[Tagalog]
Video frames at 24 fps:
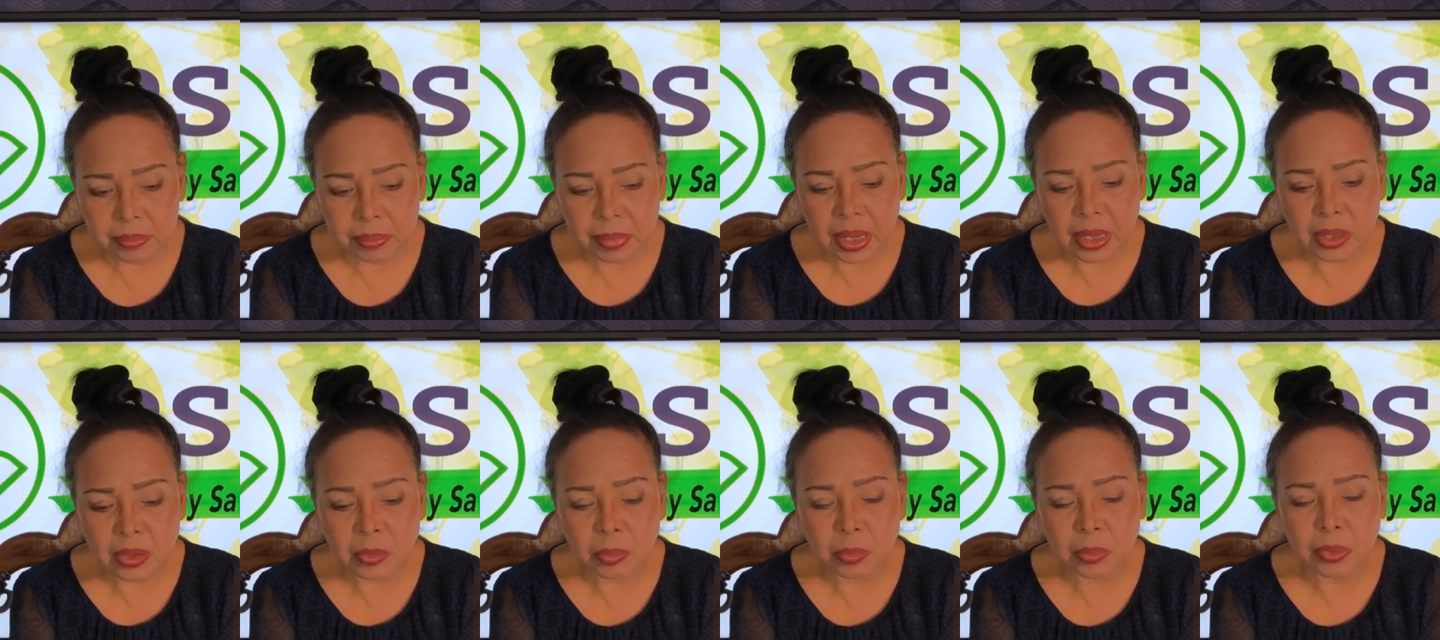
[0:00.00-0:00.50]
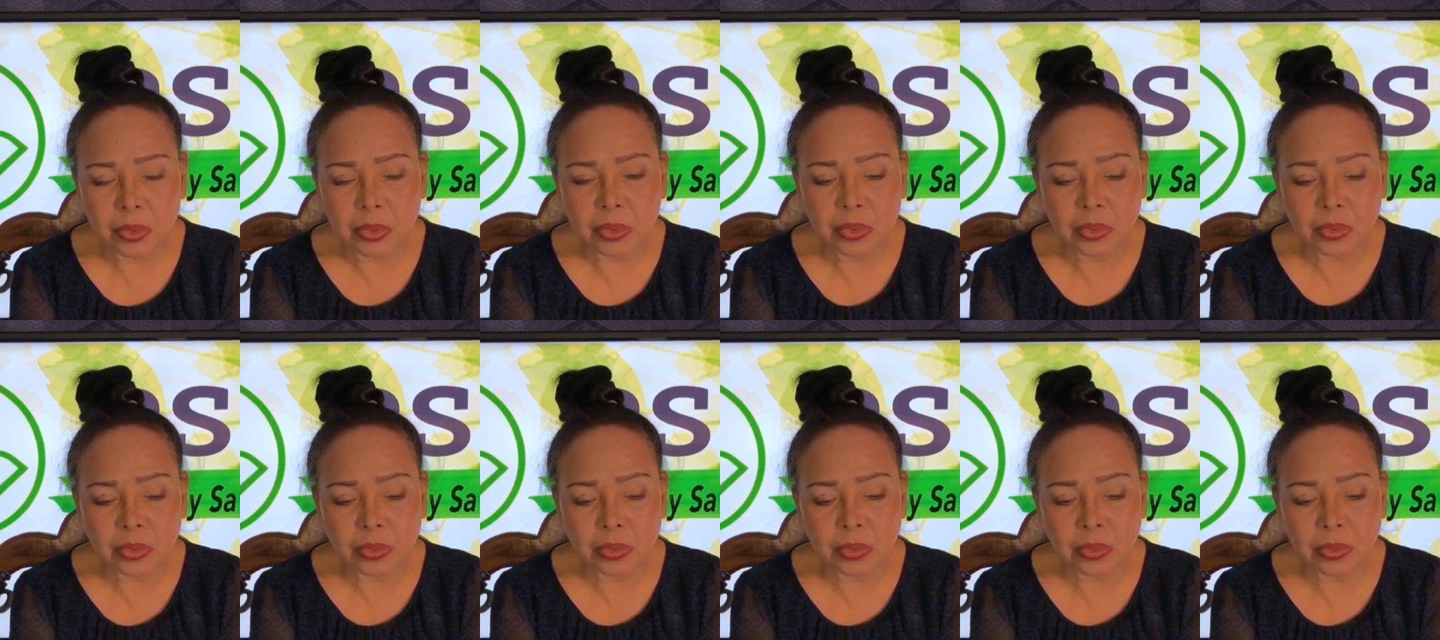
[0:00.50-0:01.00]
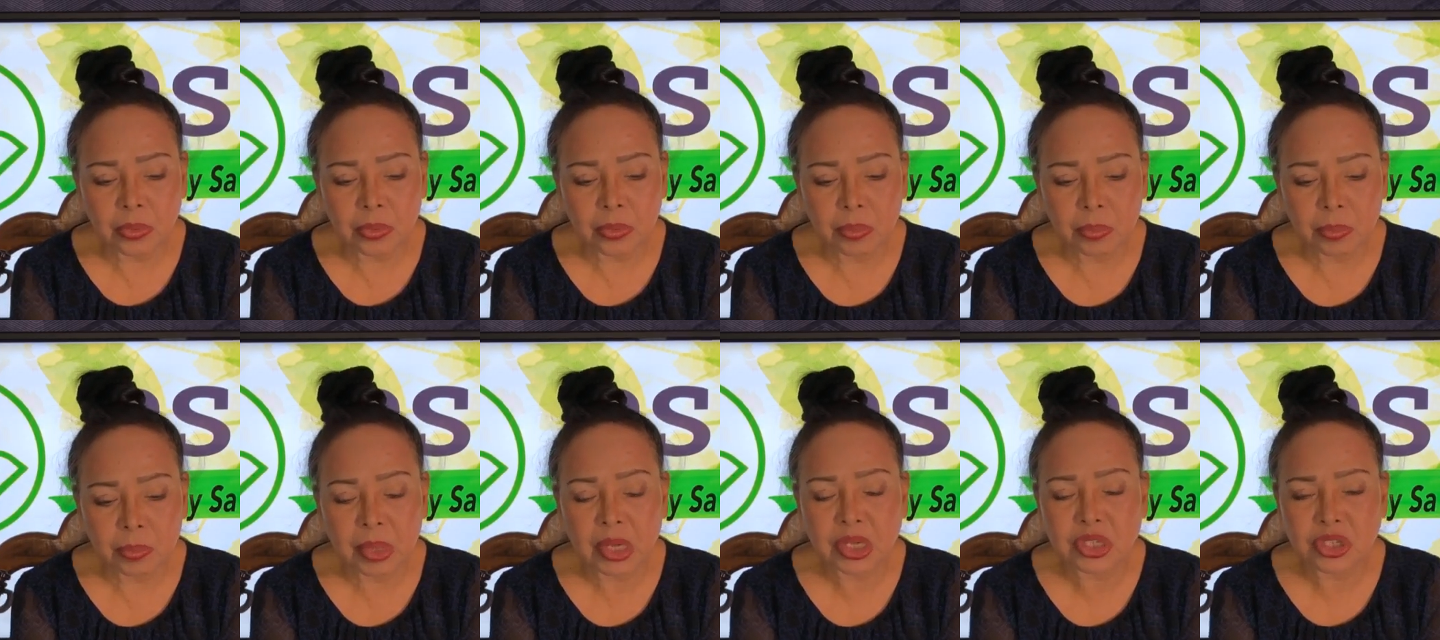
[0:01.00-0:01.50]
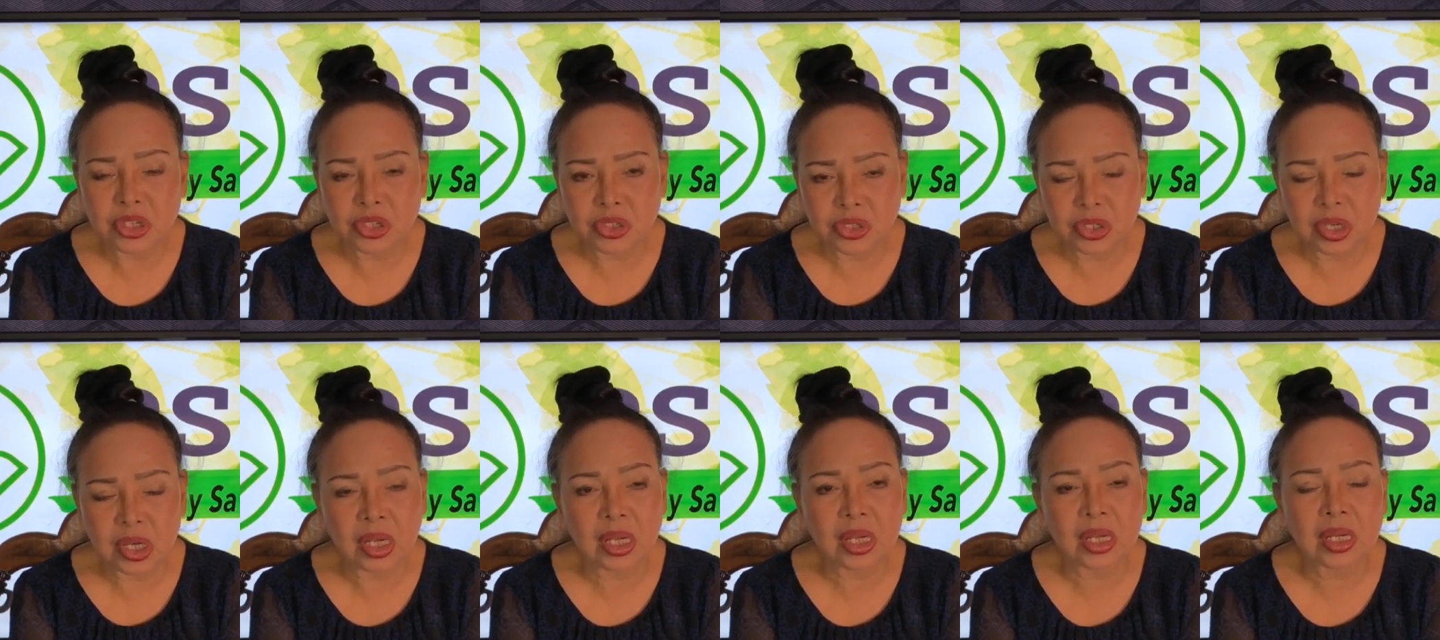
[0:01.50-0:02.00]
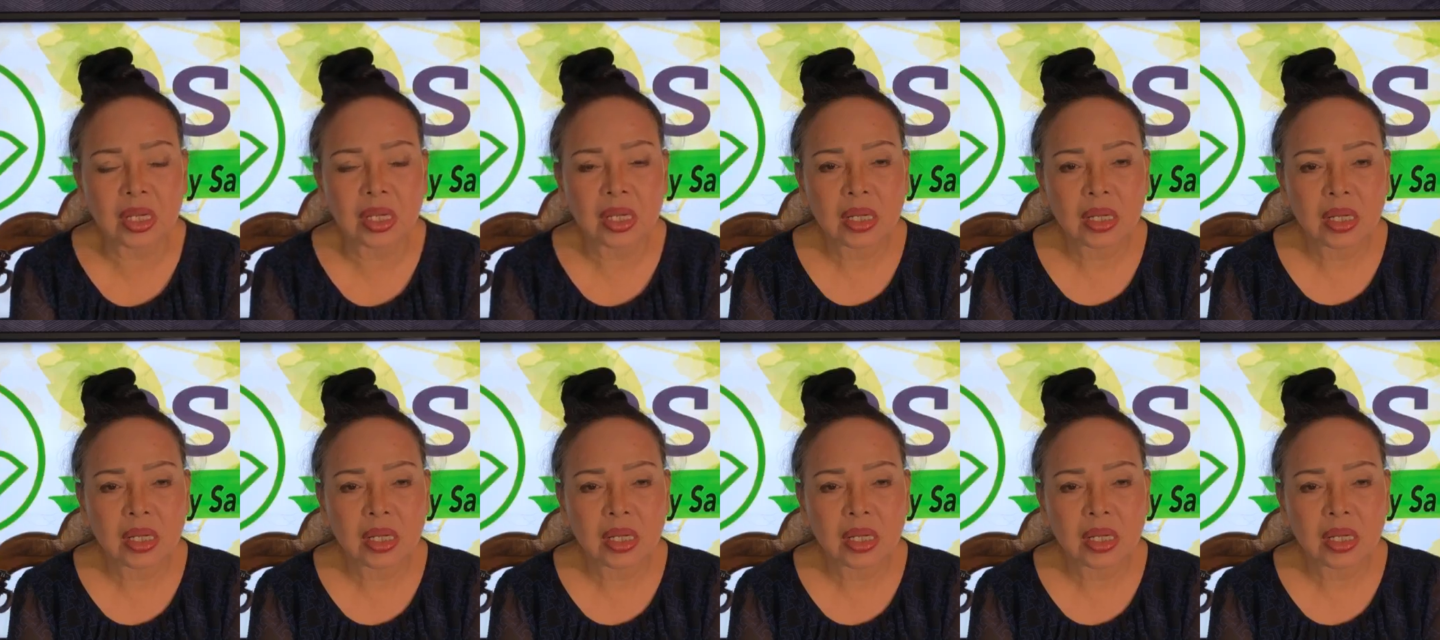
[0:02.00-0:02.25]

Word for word: paano po yung pag-check